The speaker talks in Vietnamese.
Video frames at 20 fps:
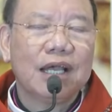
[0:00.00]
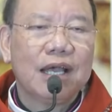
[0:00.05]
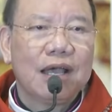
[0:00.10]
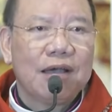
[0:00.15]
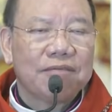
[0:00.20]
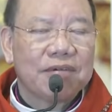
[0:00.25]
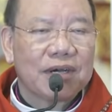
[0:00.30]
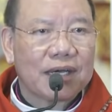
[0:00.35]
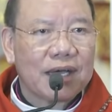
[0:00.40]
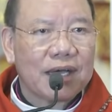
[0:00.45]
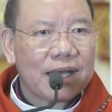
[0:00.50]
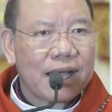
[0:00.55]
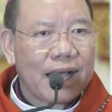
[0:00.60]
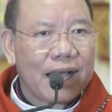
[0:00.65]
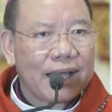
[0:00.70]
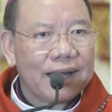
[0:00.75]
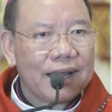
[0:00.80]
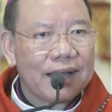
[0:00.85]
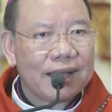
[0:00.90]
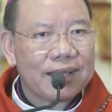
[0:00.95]
Và các
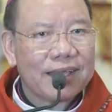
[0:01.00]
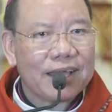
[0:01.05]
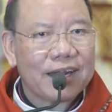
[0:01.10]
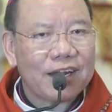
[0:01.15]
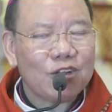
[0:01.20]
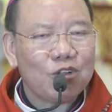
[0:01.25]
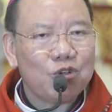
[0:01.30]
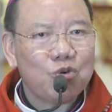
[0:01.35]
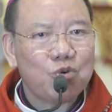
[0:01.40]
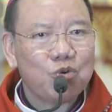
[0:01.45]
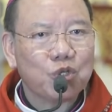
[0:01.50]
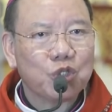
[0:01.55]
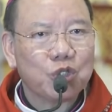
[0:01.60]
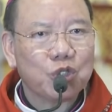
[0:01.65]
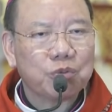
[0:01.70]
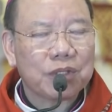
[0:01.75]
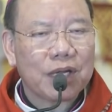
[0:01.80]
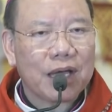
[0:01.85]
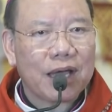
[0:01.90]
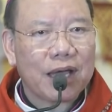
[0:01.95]
ngài đang nhắn nhủ
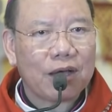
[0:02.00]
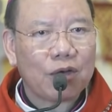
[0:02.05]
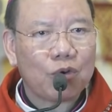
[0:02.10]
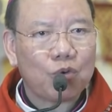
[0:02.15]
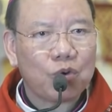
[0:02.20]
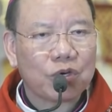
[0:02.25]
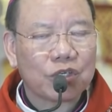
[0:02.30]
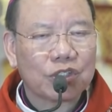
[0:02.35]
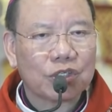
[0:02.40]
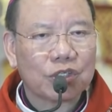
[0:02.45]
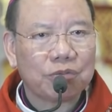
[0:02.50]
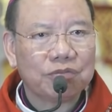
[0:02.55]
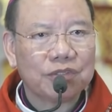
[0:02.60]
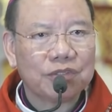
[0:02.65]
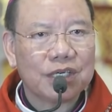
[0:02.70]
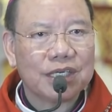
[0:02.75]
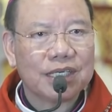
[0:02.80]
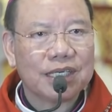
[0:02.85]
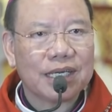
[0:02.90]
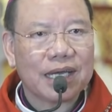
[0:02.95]
chúng ta cuộc sống
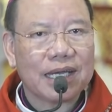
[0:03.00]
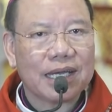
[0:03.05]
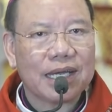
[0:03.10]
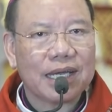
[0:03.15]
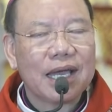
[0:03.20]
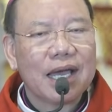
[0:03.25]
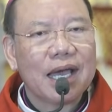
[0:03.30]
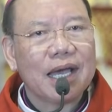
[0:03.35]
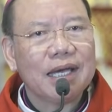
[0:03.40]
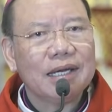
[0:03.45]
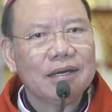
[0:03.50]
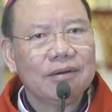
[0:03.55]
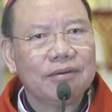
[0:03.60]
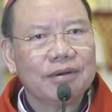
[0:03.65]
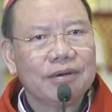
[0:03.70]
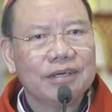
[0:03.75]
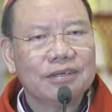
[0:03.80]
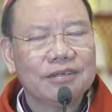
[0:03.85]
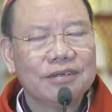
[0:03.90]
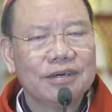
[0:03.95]
đời này hãy
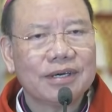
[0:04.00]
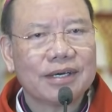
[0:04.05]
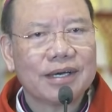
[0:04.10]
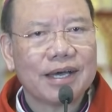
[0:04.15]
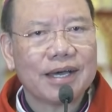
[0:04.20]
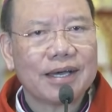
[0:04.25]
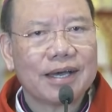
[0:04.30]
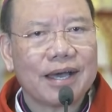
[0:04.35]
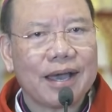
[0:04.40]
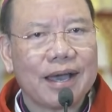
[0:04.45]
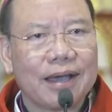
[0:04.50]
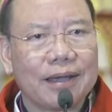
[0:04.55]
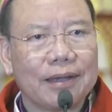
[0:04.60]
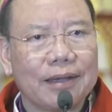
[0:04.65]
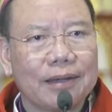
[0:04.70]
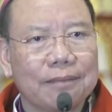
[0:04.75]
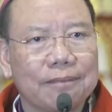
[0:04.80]
noi gương các ngài.